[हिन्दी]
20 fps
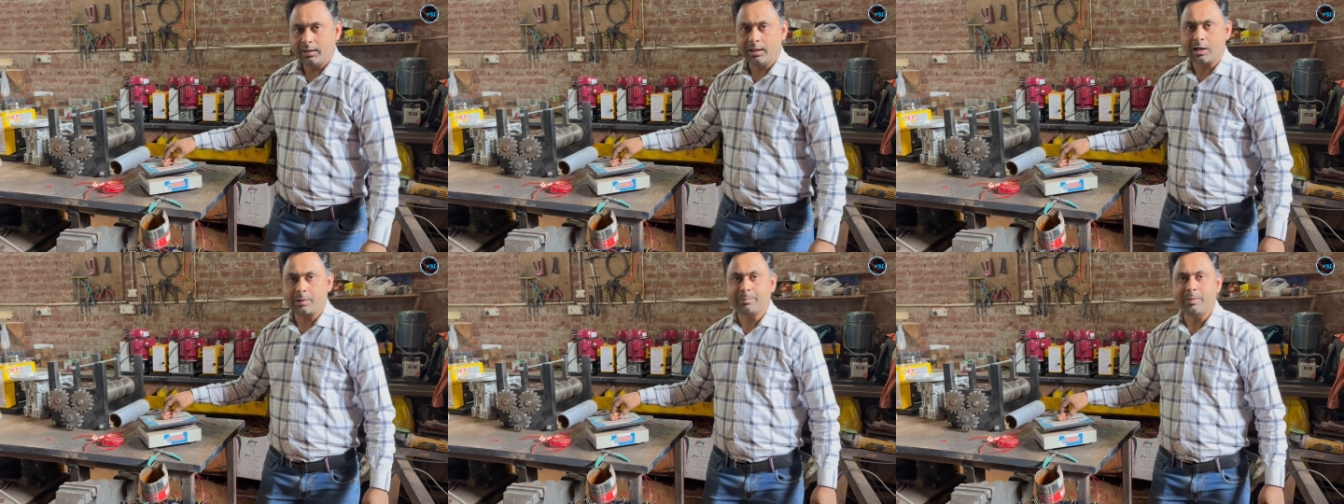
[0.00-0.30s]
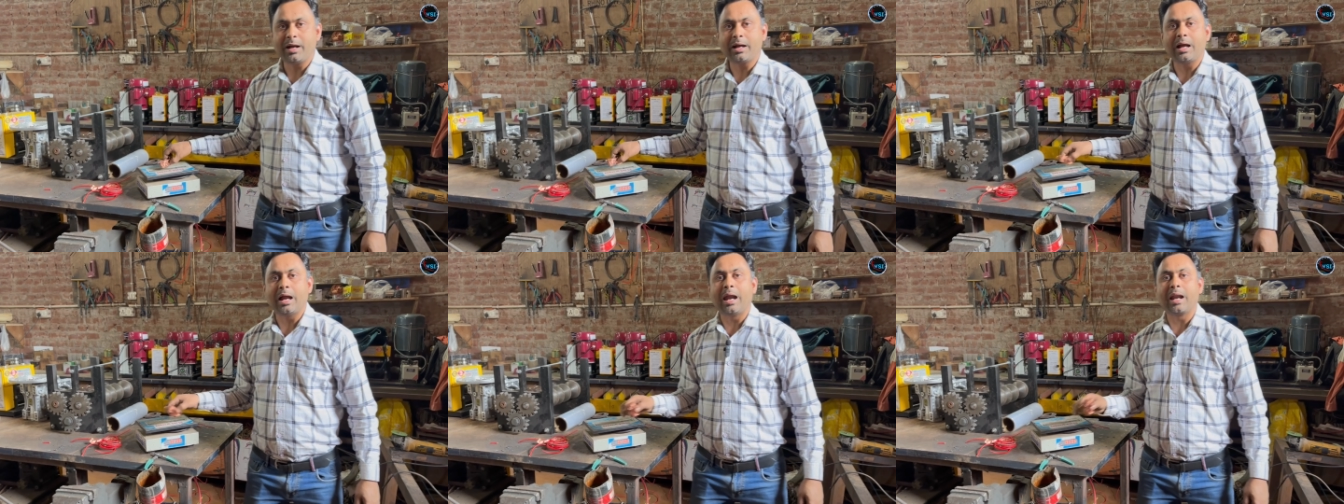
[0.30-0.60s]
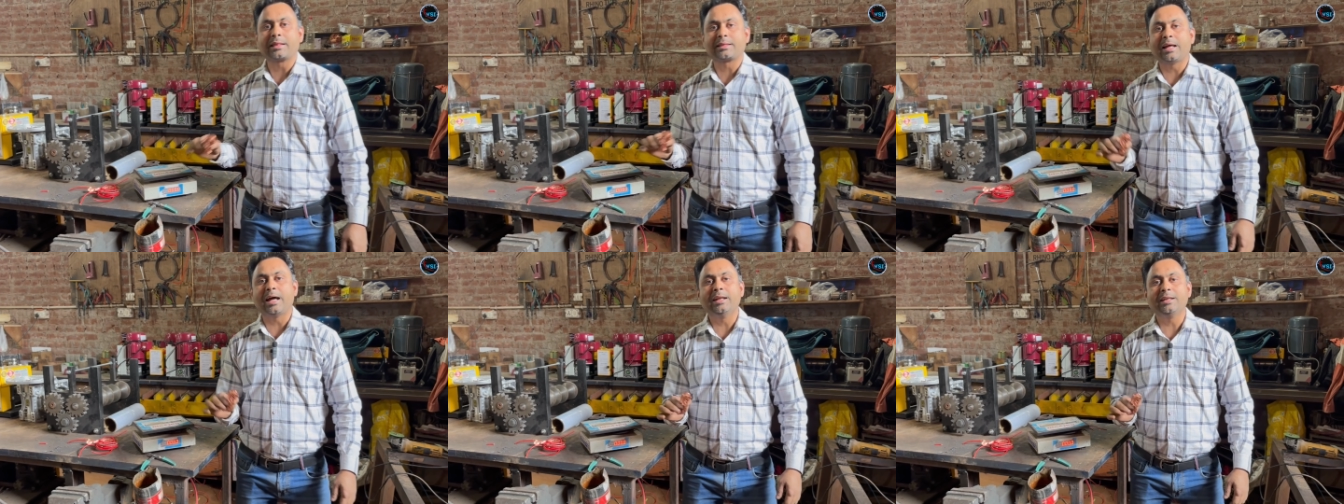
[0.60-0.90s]
लगभग
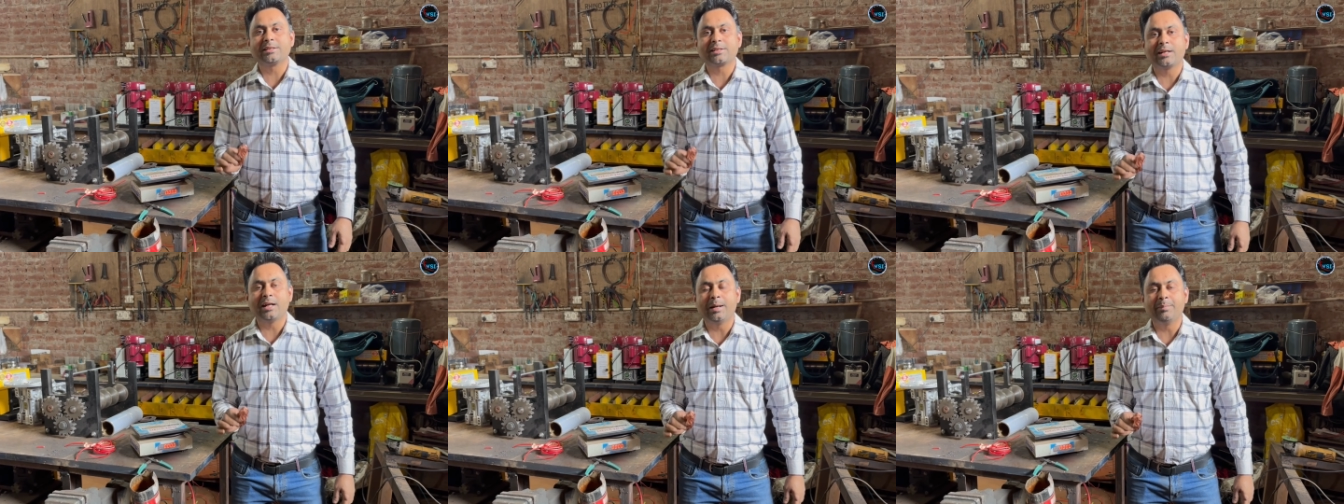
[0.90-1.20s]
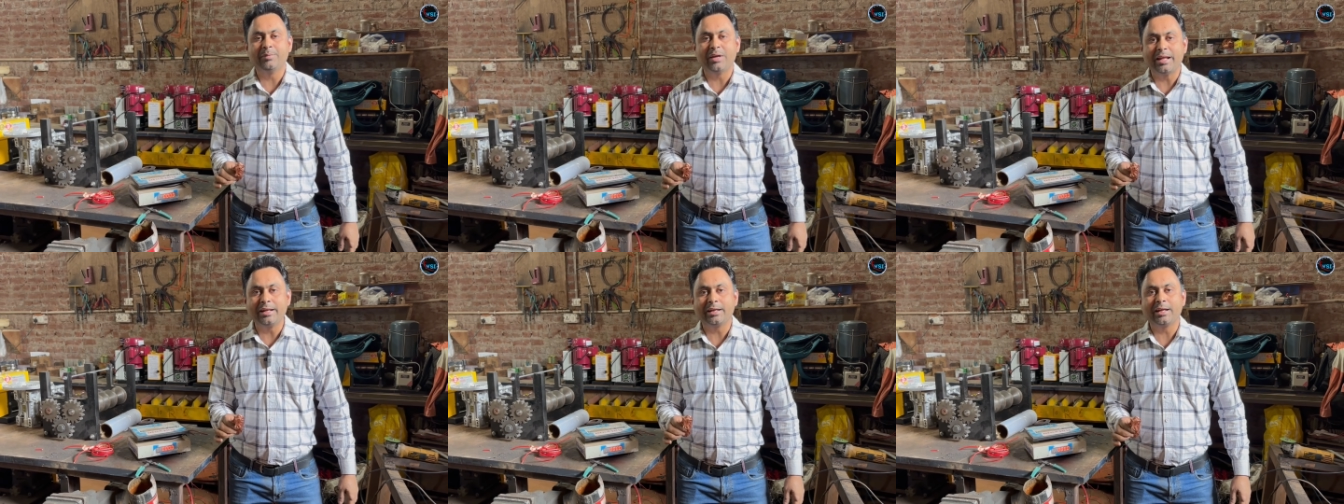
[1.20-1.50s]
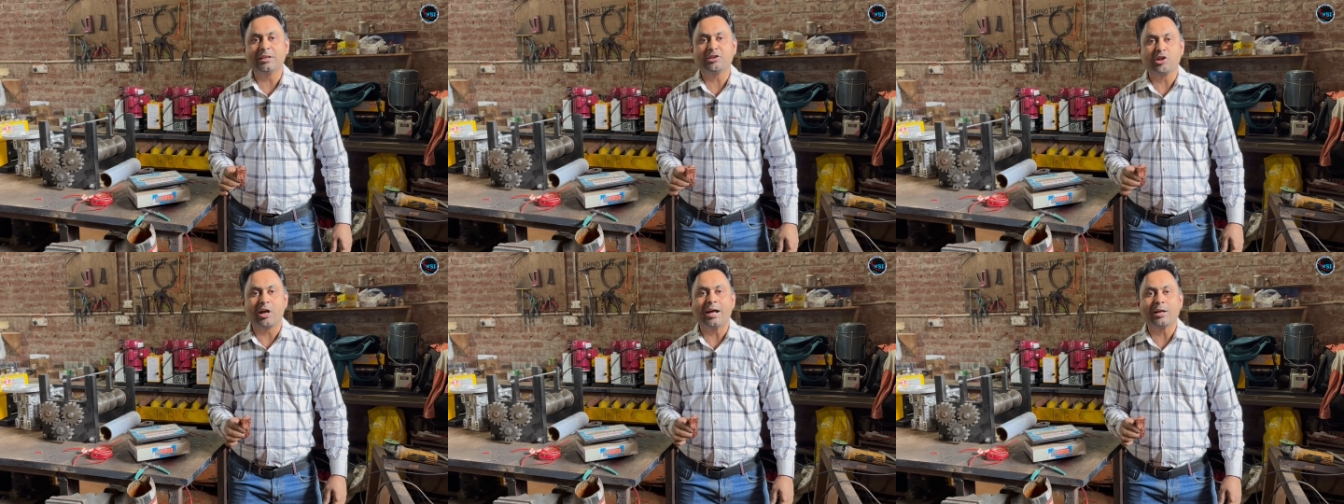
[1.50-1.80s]
48 ग्राम यानी
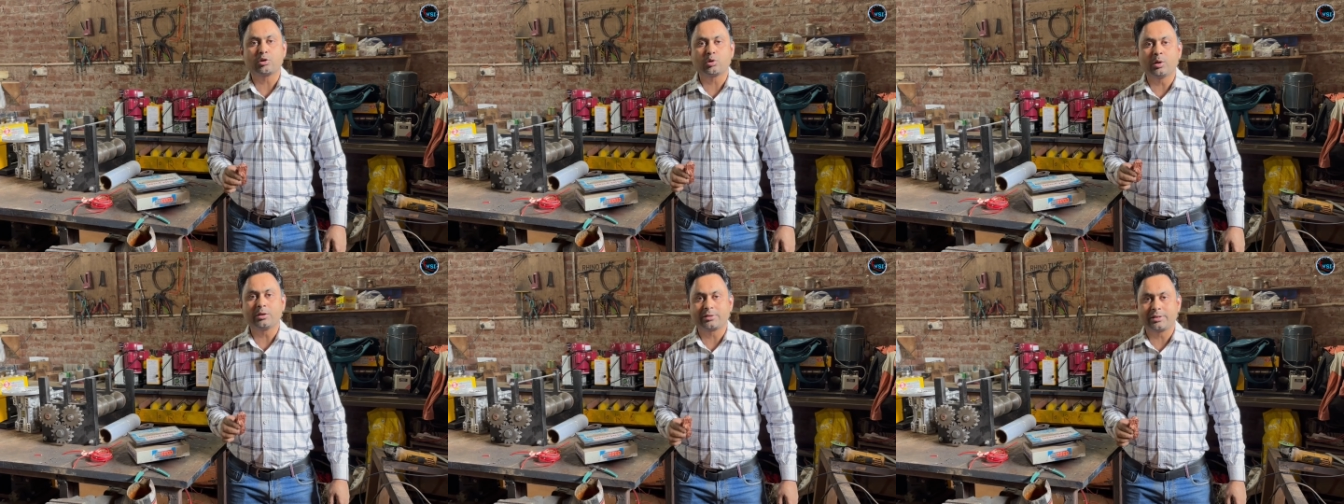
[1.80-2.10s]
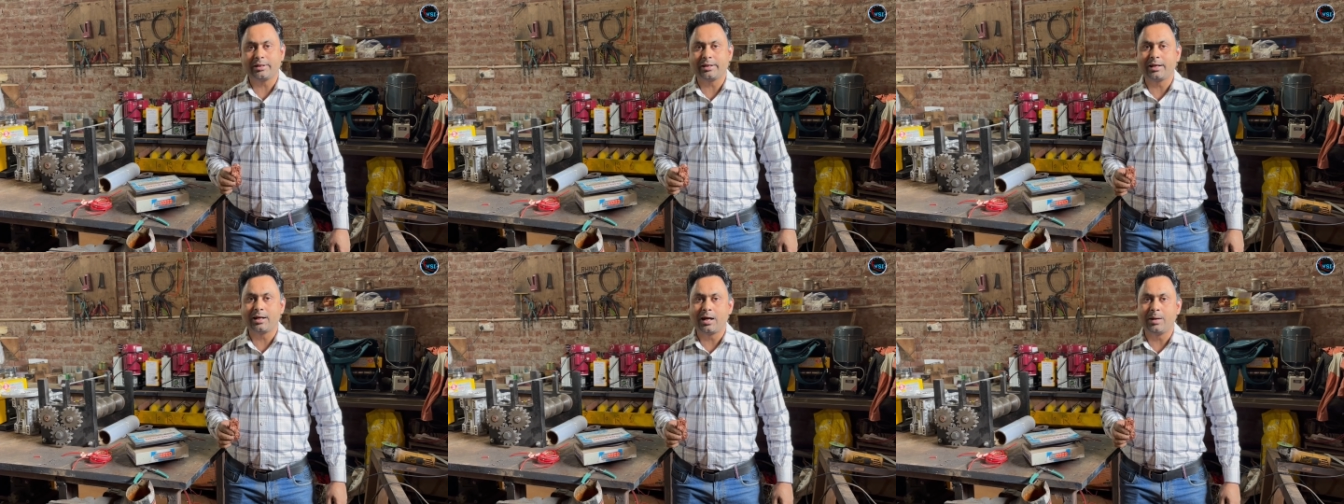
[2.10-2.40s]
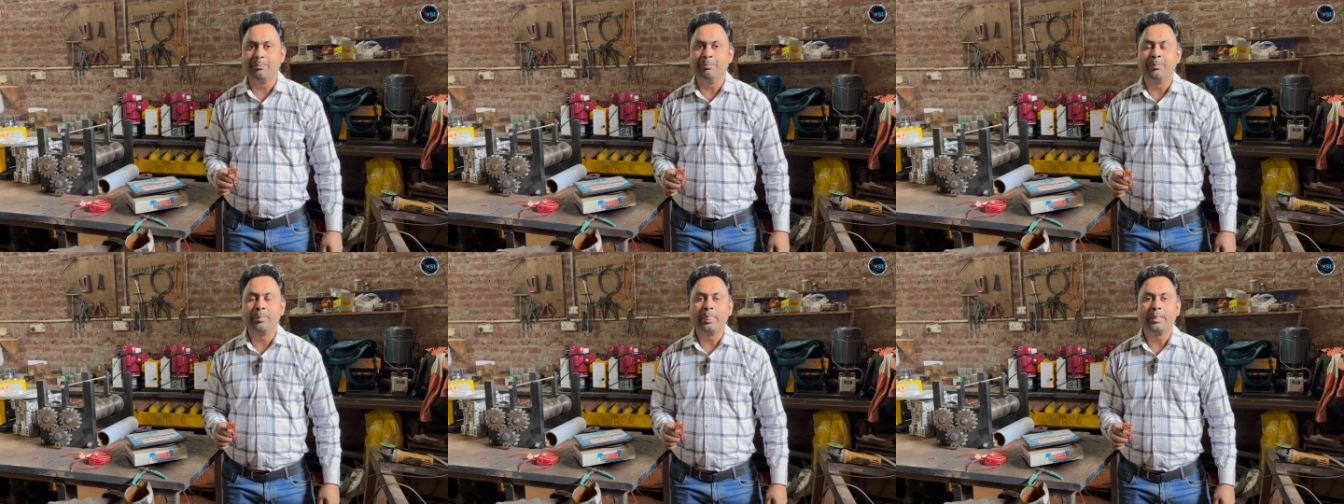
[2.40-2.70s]
कि 480
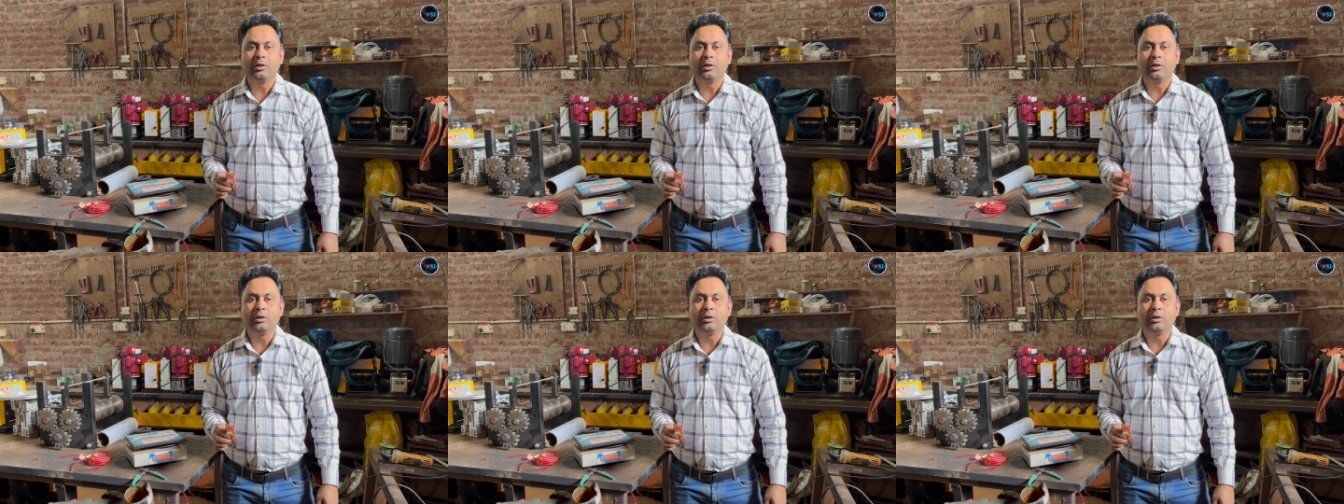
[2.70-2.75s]
ग्राम